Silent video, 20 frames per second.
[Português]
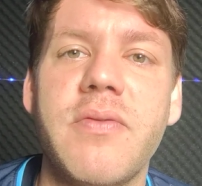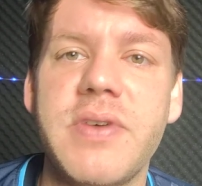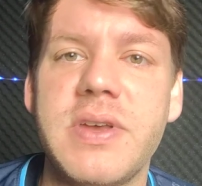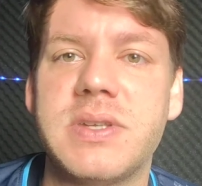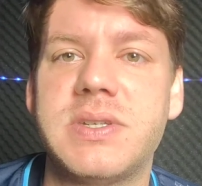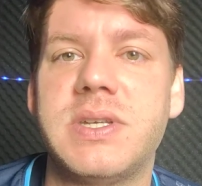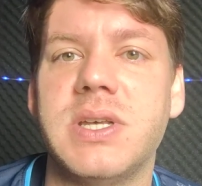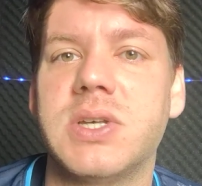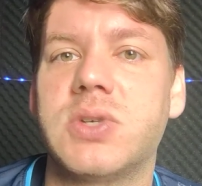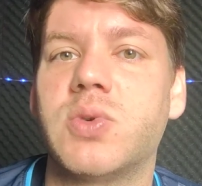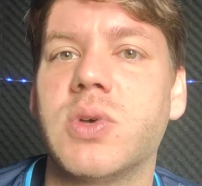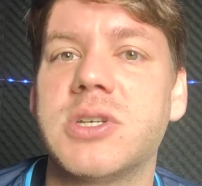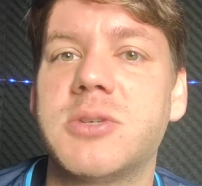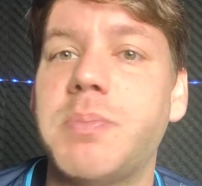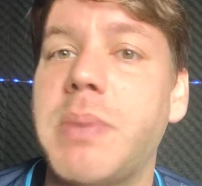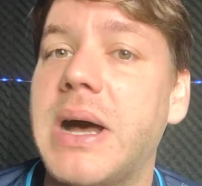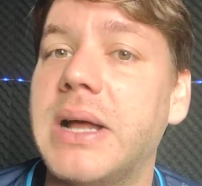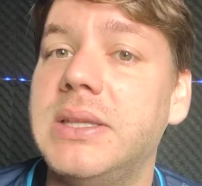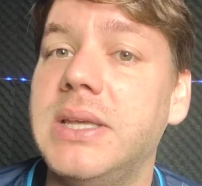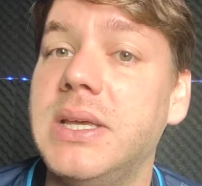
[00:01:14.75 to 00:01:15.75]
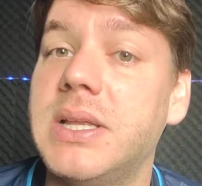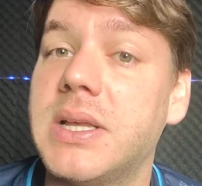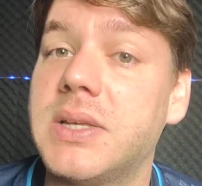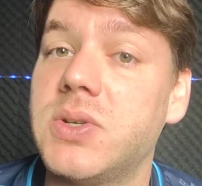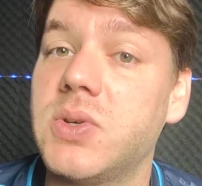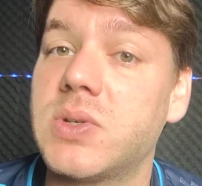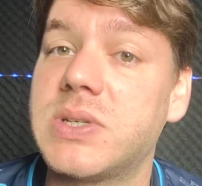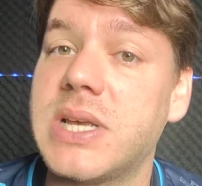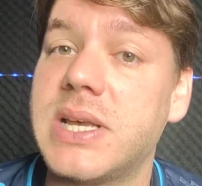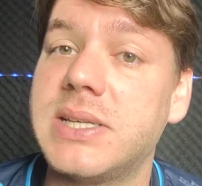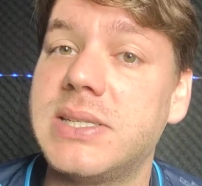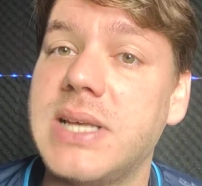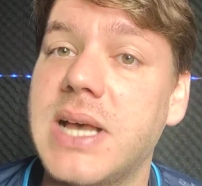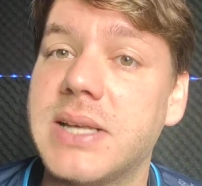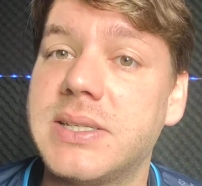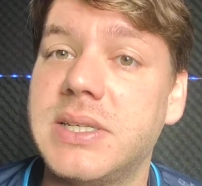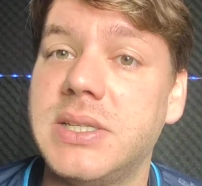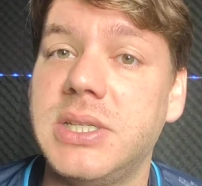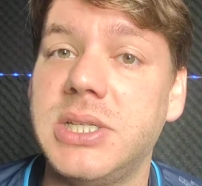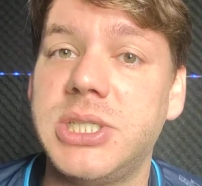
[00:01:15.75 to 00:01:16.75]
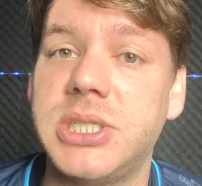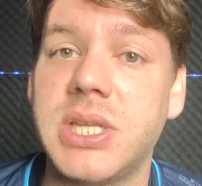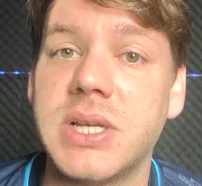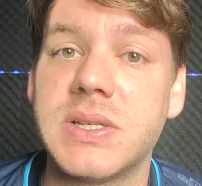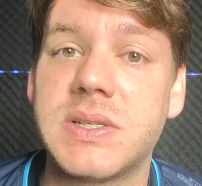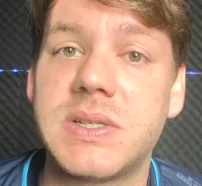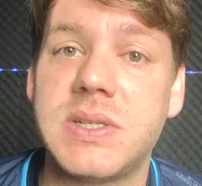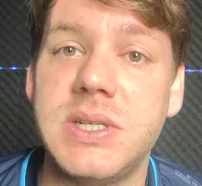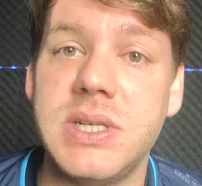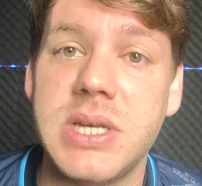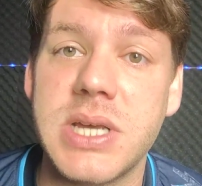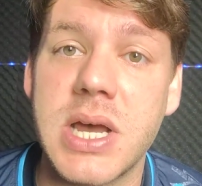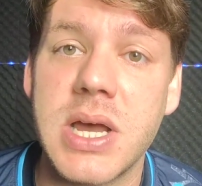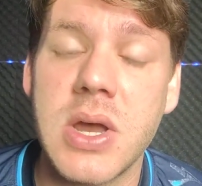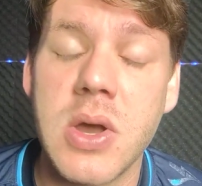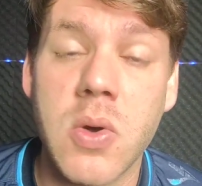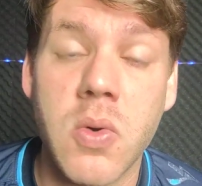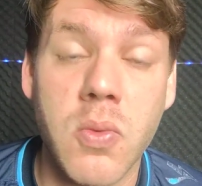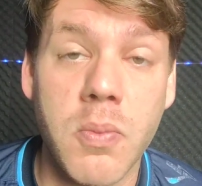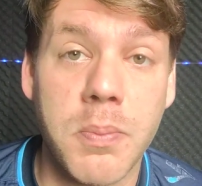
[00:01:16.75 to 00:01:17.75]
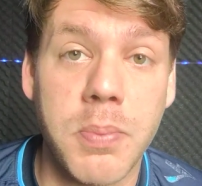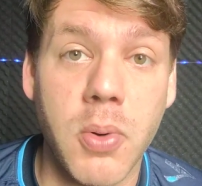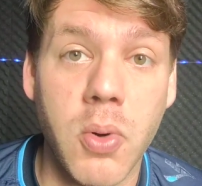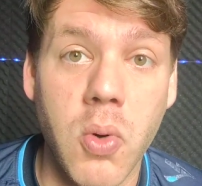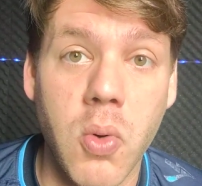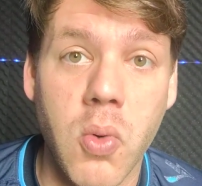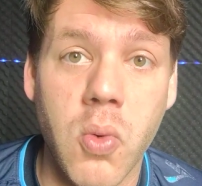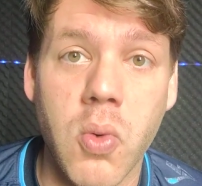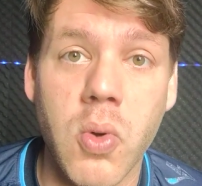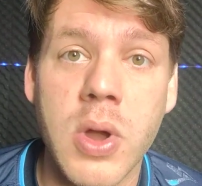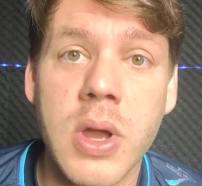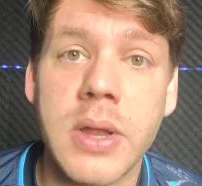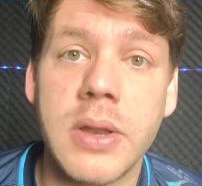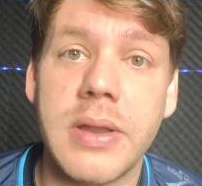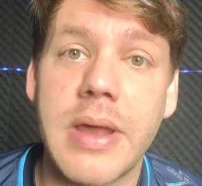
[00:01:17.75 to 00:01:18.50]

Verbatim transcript: vencer suas partidas e o CSA se distancia um pouco.